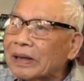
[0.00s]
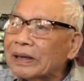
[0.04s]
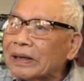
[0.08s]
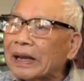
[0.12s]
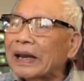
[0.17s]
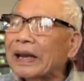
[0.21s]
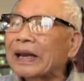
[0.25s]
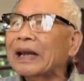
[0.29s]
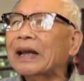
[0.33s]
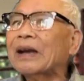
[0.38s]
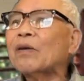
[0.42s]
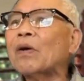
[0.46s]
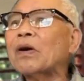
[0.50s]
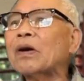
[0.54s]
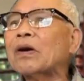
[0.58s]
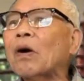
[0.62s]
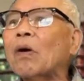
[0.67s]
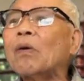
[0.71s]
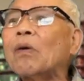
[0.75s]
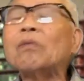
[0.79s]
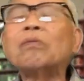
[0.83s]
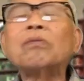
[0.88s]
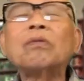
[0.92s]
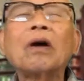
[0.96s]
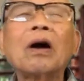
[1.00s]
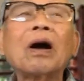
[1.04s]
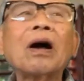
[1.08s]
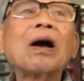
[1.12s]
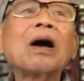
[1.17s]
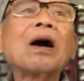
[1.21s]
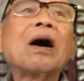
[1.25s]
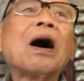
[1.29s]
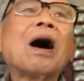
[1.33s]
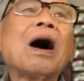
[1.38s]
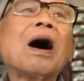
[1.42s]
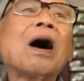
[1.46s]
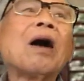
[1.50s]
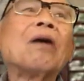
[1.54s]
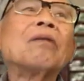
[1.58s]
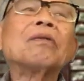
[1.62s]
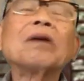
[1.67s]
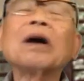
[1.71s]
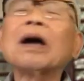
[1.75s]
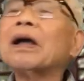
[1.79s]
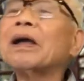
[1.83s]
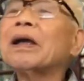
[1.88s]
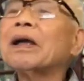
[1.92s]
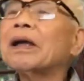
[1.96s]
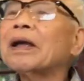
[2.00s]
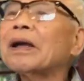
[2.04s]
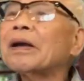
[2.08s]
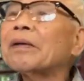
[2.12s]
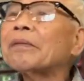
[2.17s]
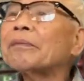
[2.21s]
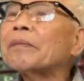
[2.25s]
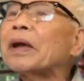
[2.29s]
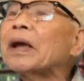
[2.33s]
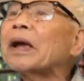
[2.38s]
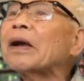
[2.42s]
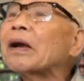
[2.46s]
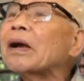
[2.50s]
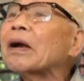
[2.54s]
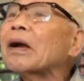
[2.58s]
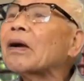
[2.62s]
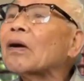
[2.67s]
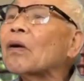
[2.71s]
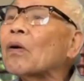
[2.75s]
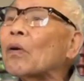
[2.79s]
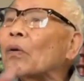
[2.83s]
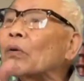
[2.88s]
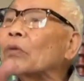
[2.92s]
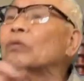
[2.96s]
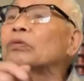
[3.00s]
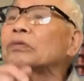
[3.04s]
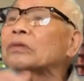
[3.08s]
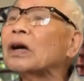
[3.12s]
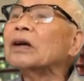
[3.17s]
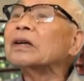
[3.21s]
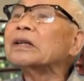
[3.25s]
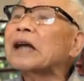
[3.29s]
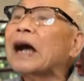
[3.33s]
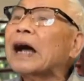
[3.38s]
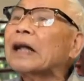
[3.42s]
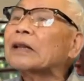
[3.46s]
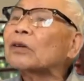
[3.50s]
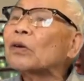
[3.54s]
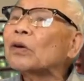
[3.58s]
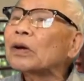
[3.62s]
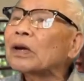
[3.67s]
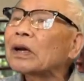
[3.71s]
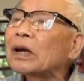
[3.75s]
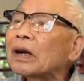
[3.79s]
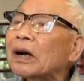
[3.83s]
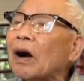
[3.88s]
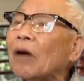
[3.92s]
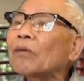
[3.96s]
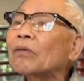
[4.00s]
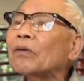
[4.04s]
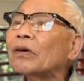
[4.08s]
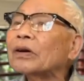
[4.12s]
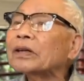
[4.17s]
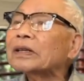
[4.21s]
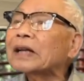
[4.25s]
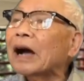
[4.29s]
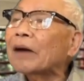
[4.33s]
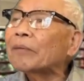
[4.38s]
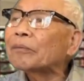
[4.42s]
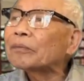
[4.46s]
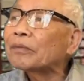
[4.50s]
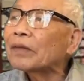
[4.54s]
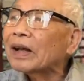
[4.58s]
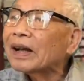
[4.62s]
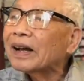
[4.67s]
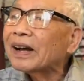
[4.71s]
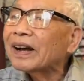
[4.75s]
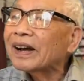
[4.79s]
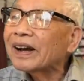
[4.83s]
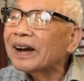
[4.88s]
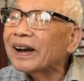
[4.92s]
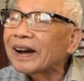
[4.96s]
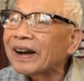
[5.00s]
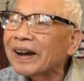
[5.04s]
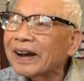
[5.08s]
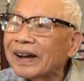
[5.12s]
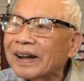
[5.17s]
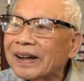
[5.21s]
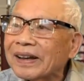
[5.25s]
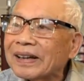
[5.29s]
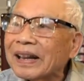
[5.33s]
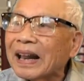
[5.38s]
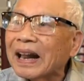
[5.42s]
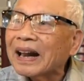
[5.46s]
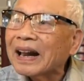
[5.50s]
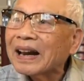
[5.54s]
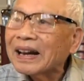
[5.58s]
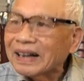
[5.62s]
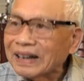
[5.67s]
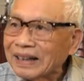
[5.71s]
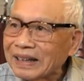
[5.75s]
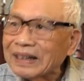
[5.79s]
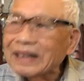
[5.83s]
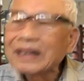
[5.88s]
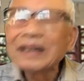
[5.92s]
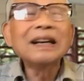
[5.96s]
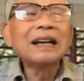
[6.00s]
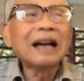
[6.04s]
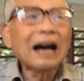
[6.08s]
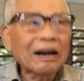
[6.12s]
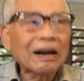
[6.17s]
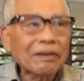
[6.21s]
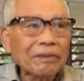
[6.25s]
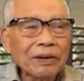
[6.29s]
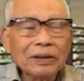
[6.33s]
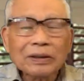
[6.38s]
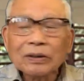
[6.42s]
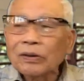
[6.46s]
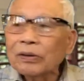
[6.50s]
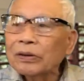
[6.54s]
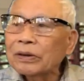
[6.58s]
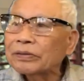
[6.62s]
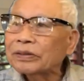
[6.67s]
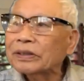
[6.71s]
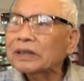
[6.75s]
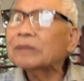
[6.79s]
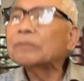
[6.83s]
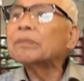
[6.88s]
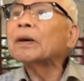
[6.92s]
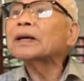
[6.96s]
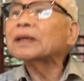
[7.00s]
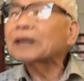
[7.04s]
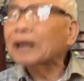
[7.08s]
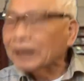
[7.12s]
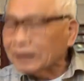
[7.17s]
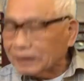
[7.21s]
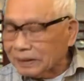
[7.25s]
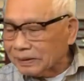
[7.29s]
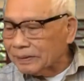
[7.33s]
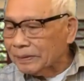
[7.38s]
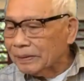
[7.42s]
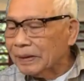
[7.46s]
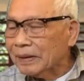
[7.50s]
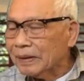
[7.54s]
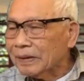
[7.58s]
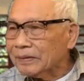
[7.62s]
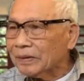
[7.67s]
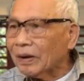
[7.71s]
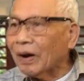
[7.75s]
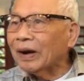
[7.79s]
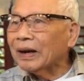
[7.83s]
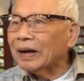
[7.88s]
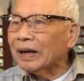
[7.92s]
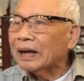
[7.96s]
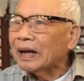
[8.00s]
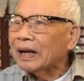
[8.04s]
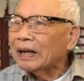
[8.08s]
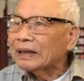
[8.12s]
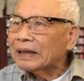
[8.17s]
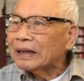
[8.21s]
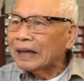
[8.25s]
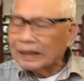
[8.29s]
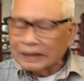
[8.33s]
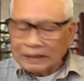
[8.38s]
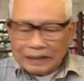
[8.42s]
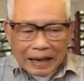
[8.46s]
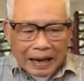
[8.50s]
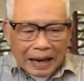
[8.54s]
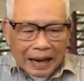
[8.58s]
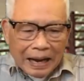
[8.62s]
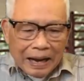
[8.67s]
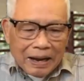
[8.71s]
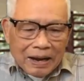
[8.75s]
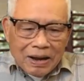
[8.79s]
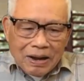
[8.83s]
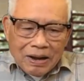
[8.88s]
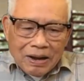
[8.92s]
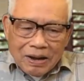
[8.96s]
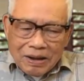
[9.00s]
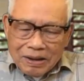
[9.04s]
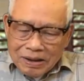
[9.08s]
thì cuối cùng ông ấy bị cũng từ giã tôi, không có dám uh, liên lạc với tôi, sợ mất khách. Đó là thành ra